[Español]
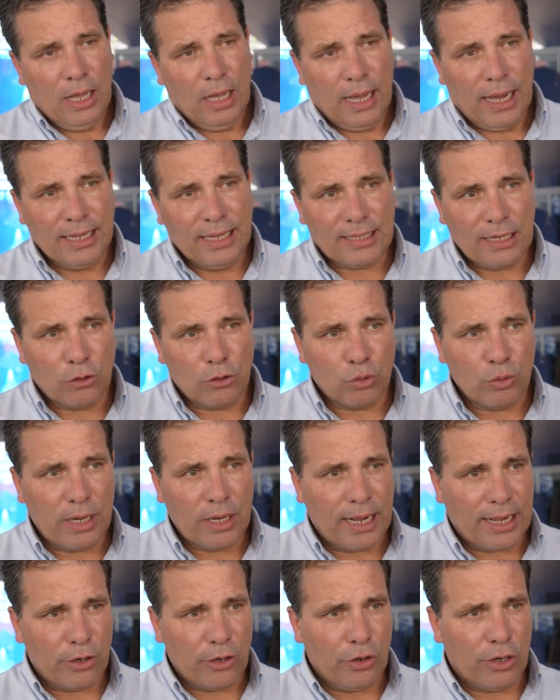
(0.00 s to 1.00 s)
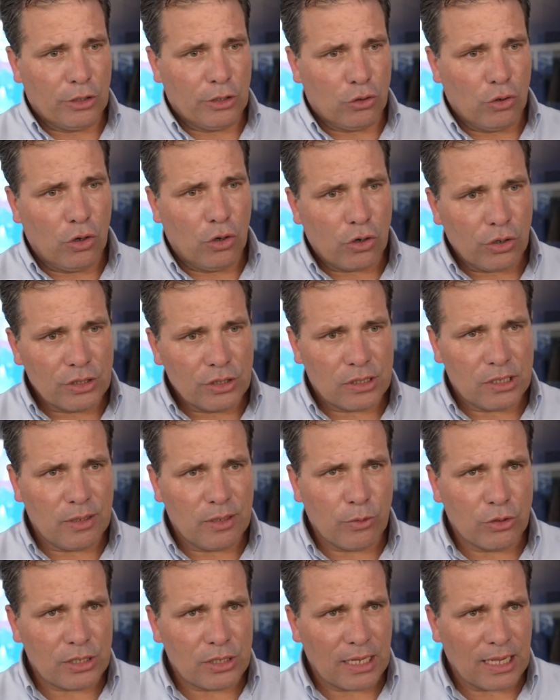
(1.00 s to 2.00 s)
A esta altura creo que todos
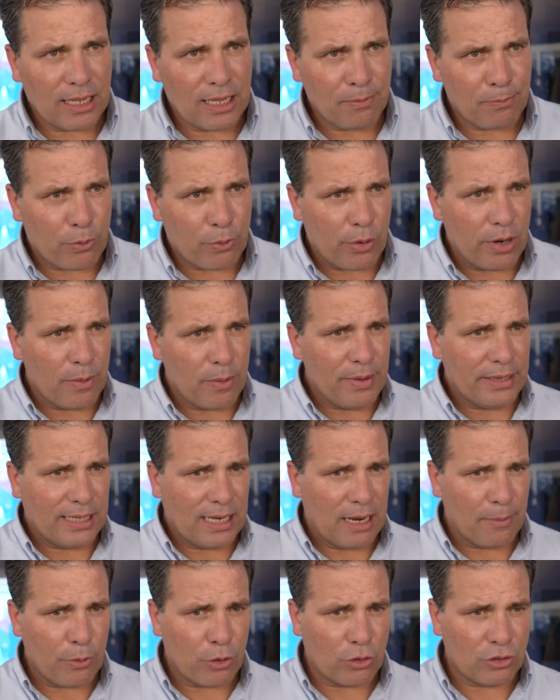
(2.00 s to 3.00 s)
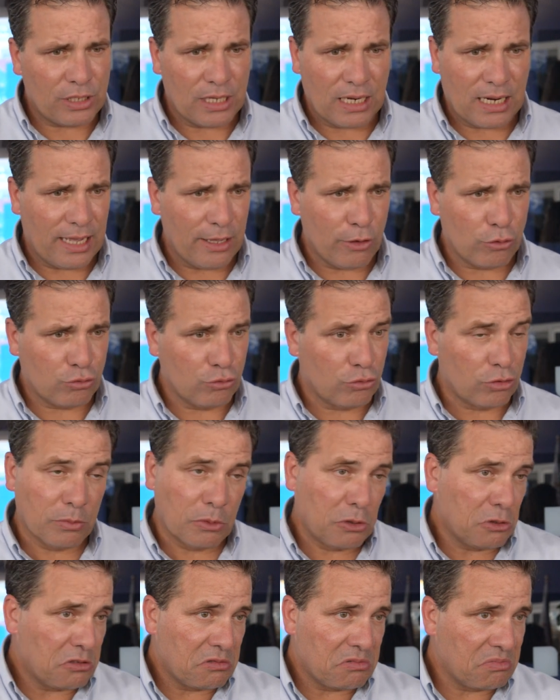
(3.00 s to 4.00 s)
coincidimos es que es probablemente la peor seca de los
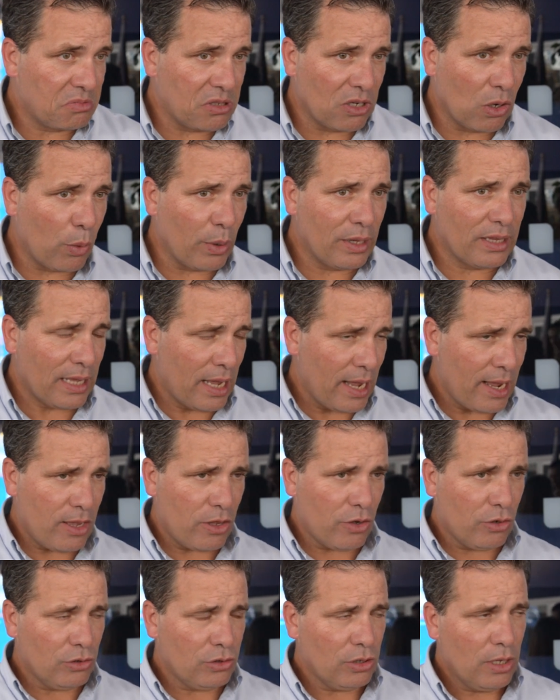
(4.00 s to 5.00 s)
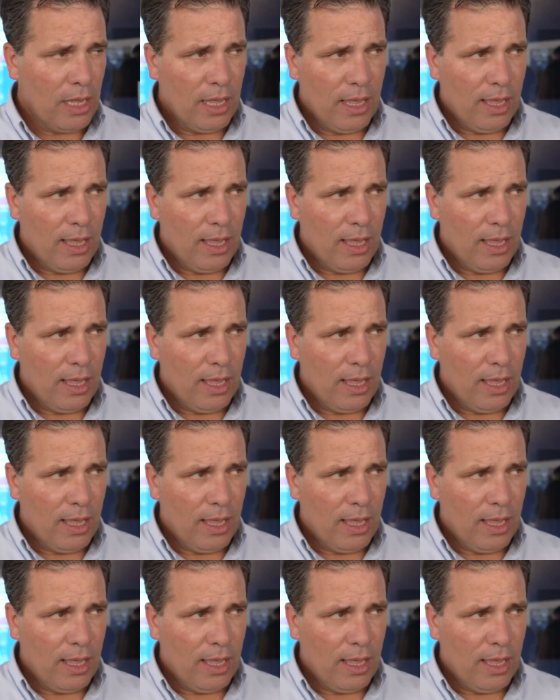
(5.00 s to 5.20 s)
últimos 50 años.